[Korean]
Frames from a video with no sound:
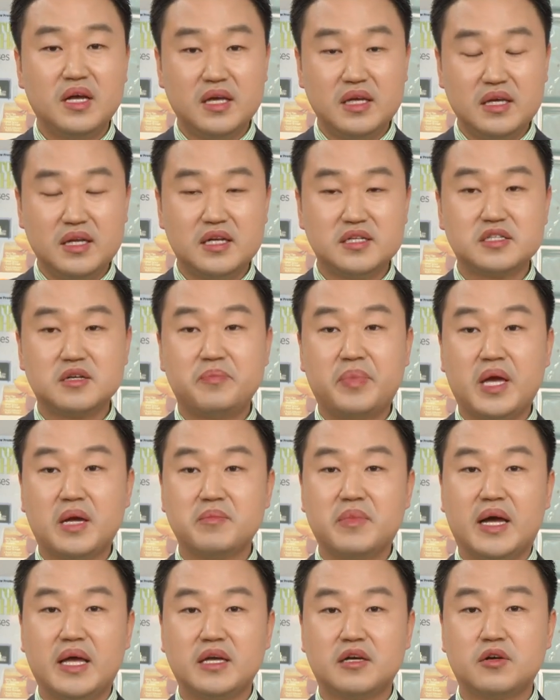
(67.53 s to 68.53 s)
1에서 100
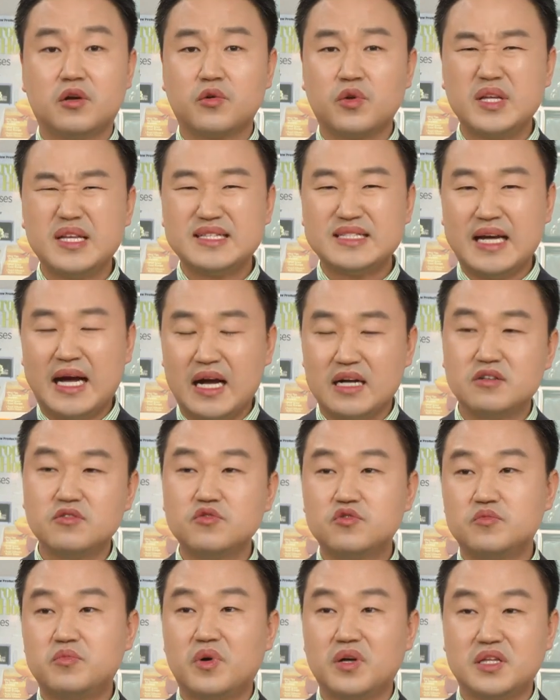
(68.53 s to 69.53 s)
마이크로 굉장히
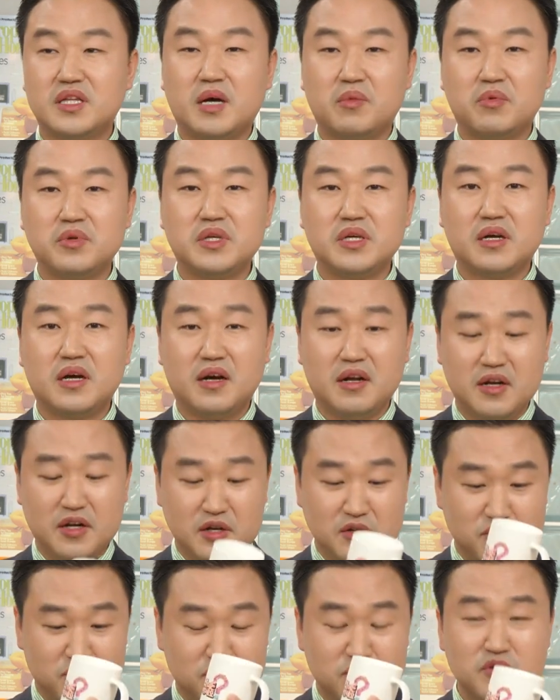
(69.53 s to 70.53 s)
작은 구멍이다 보니까
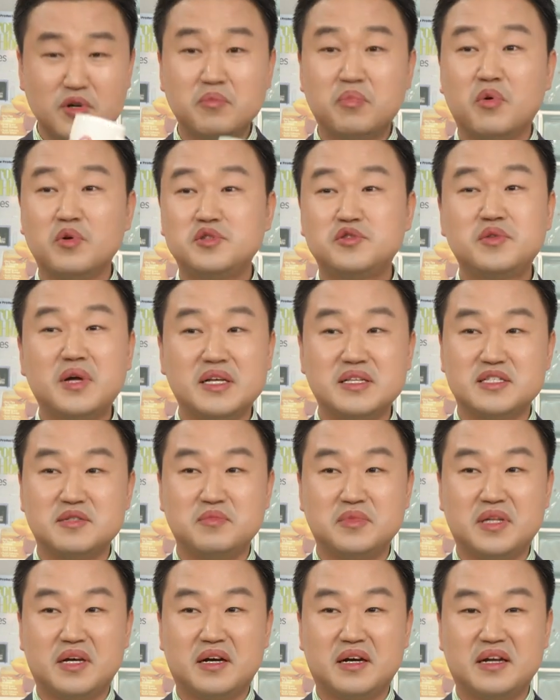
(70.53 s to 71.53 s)
눈으로는 보이지도
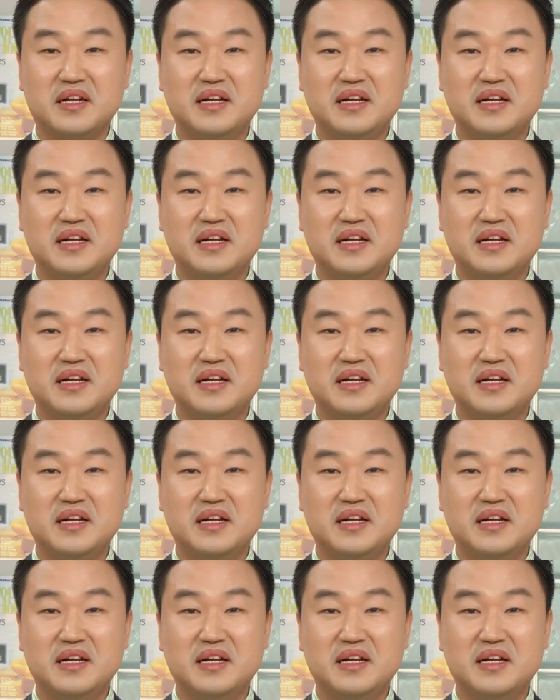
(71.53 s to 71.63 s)
않습니다.